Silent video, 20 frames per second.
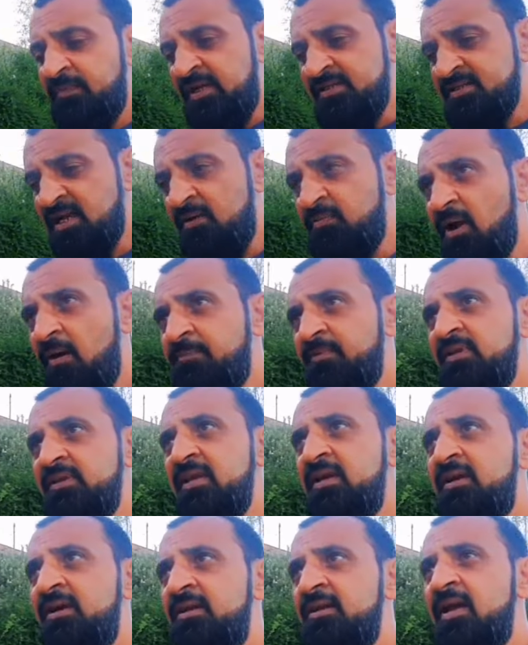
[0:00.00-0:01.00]
अच्छा अब आपने
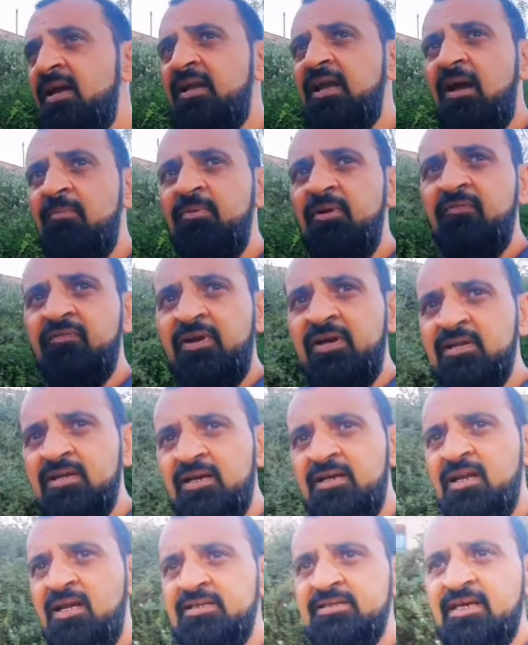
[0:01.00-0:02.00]
ये करना है कि आपने वेट
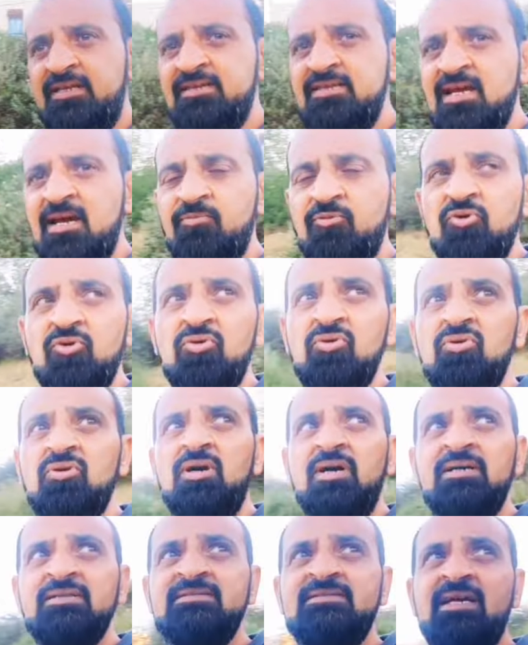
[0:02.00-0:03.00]
करना है जैसे आपको
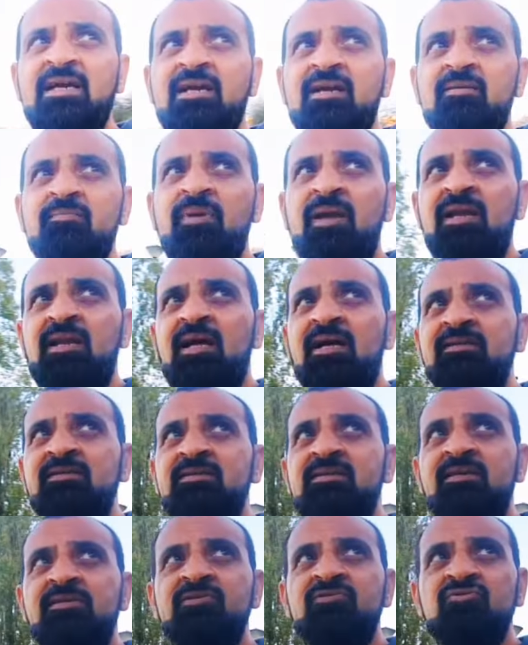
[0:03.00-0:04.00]
सेकंड मेल
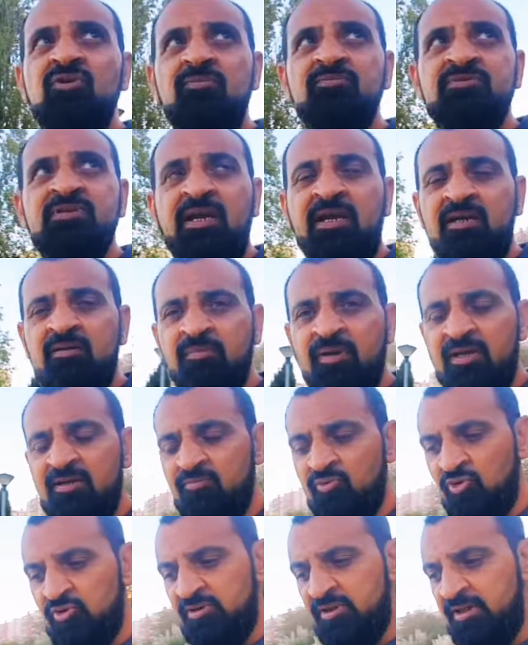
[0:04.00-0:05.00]
आती है जिसको हम सेकंड मेल
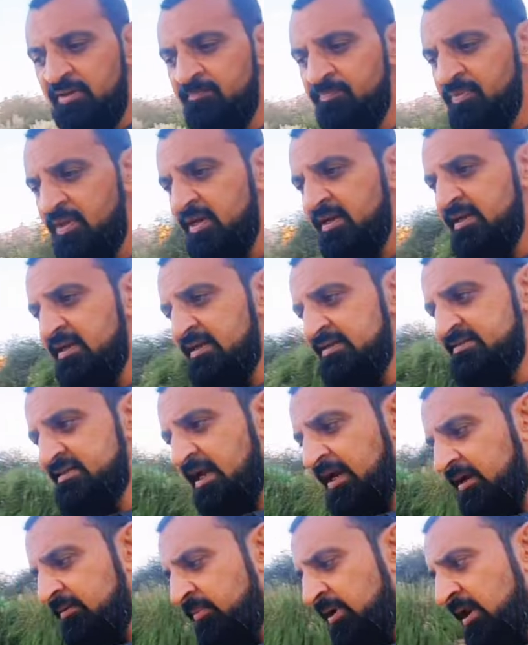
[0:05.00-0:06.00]
बोलते हैं
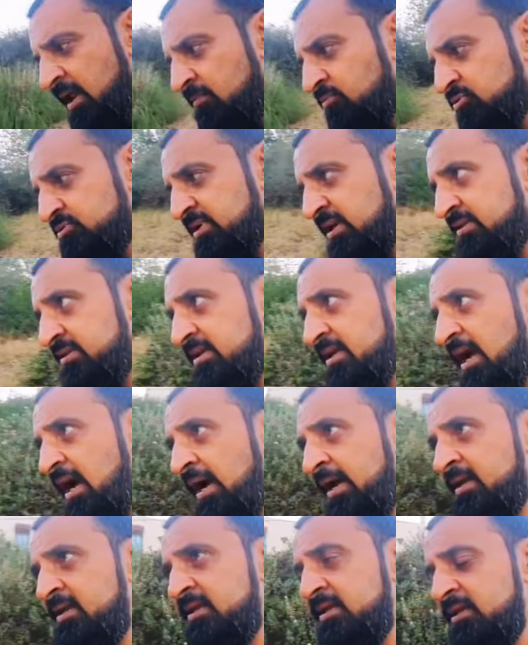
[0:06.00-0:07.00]
सेकंड मेल आपको जैसे ही
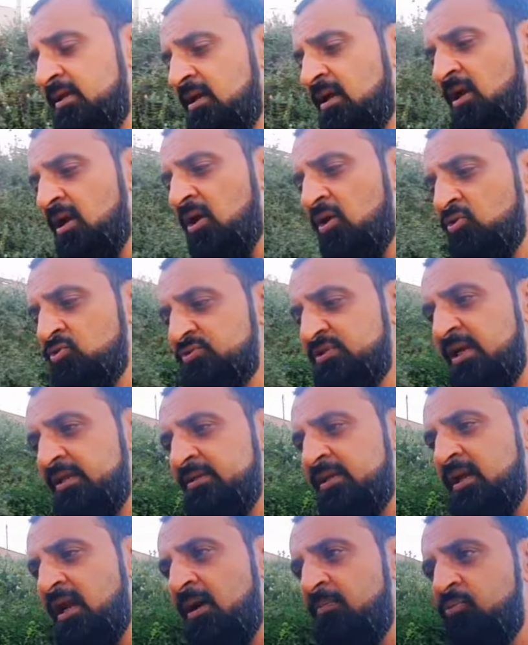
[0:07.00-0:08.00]
आएगी उसके
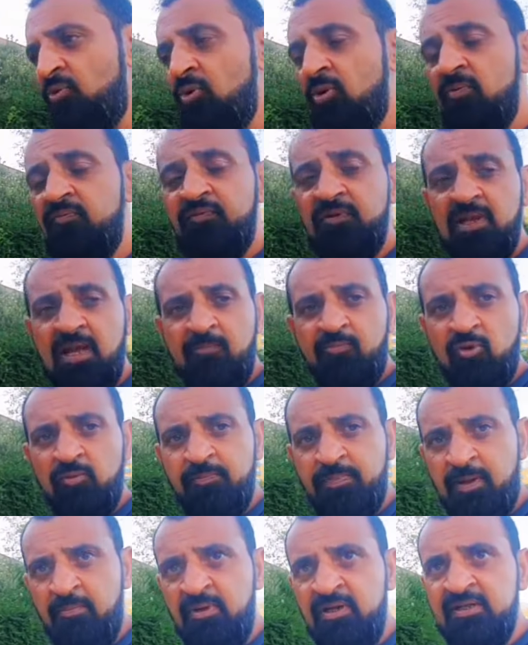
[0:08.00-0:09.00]
अंदर आपको होपफुली आपको
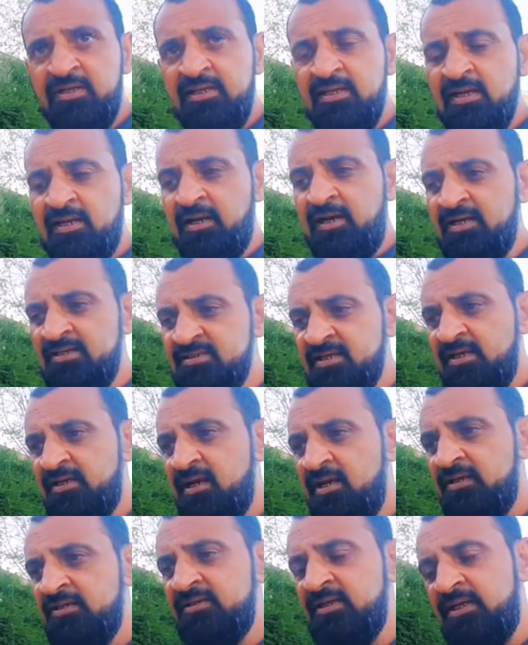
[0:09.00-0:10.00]
पेमेंट के लिए कहा
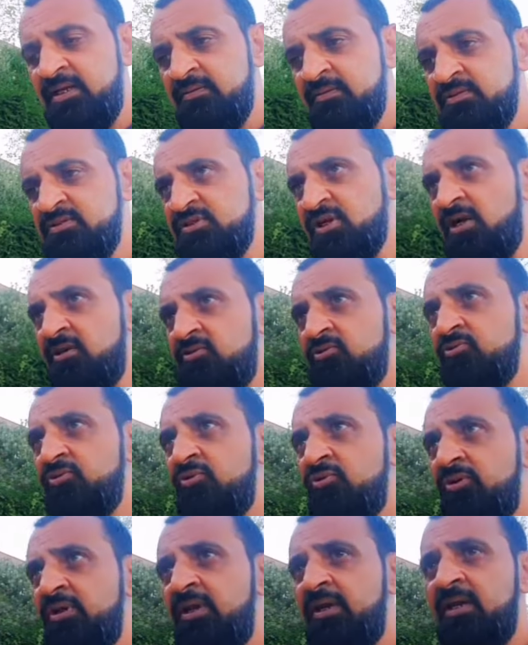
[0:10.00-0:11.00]
जाएगा कि तकरीबन 400
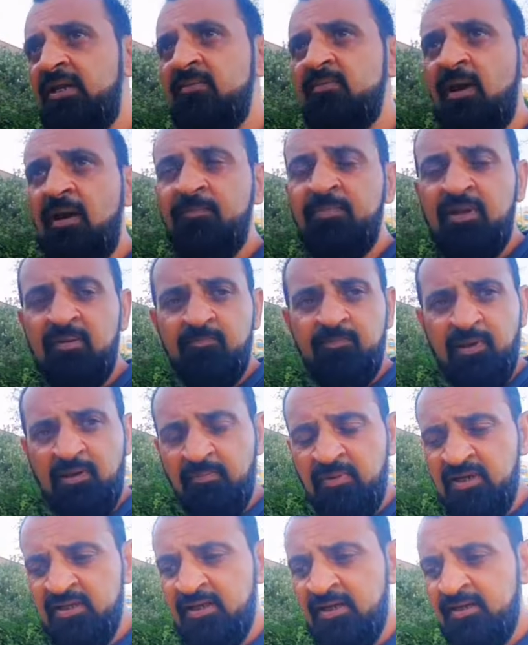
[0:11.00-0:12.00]
यूरो के करीब आपने
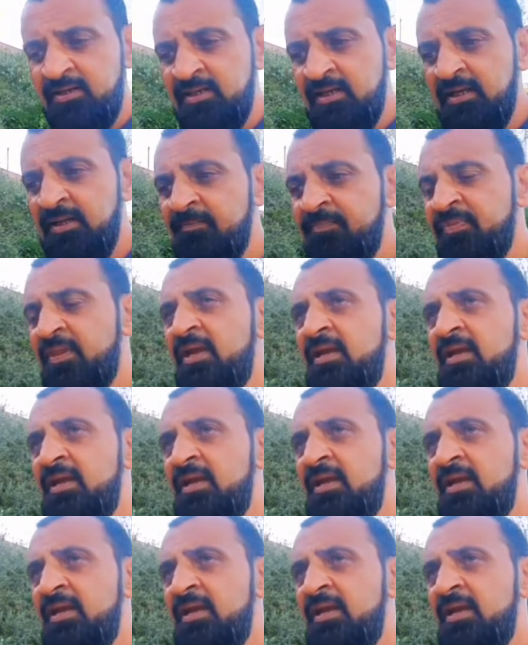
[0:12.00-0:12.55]
पेमेंट करनी है